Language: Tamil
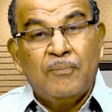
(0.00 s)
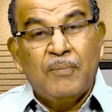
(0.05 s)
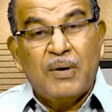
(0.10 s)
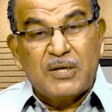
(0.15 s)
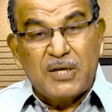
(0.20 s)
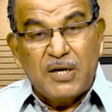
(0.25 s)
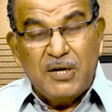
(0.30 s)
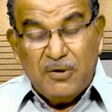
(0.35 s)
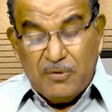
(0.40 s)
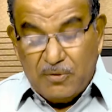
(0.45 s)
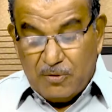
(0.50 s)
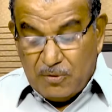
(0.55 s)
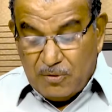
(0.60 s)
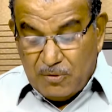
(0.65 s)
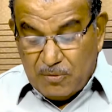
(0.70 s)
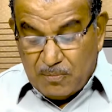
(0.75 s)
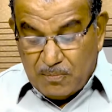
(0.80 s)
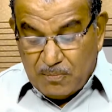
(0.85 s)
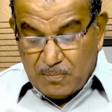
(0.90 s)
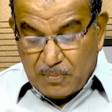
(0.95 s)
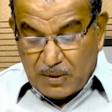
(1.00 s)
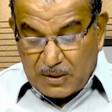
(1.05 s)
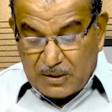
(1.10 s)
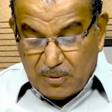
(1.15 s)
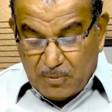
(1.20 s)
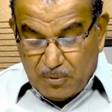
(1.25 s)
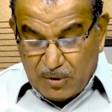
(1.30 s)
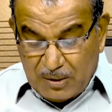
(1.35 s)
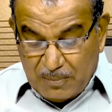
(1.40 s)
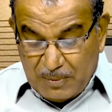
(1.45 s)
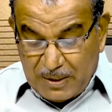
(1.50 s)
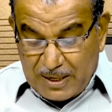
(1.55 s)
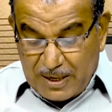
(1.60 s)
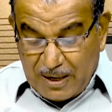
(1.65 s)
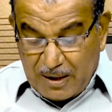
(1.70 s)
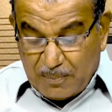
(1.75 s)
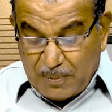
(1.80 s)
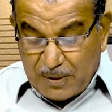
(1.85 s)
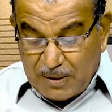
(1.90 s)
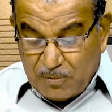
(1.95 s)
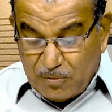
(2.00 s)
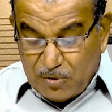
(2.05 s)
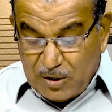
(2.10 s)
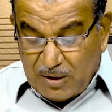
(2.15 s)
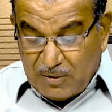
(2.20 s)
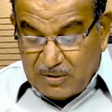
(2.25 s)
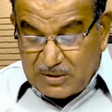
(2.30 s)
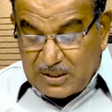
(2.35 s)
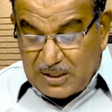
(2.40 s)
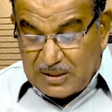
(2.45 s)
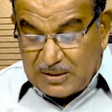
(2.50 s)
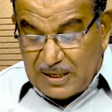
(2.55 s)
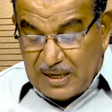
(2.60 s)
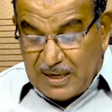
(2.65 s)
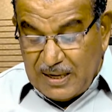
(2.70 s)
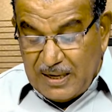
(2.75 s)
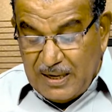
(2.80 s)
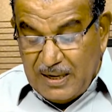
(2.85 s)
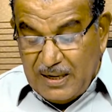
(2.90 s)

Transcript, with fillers: மத்திய பத்தொன்பதாம் அதிகாரம் பதிமூணு அவசரத்தில்